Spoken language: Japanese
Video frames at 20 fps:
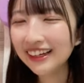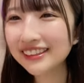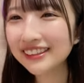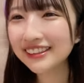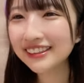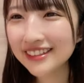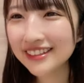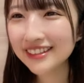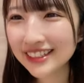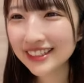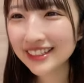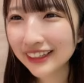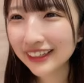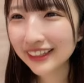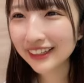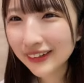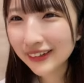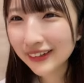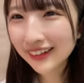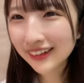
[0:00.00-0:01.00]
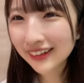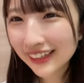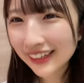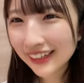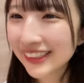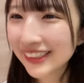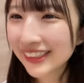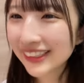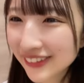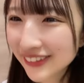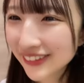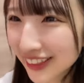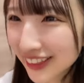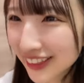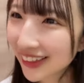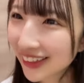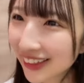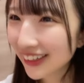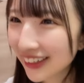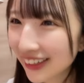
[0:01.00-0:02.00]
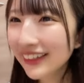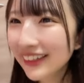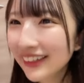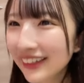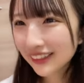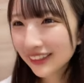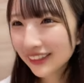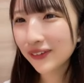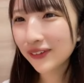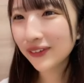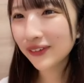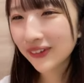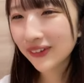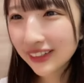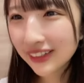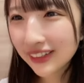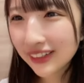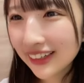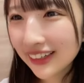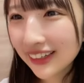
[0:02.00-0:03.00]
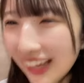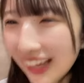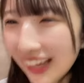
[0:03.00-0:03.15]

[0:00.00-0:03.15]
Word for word: 姫たんと衣装を交換してるの見てえでも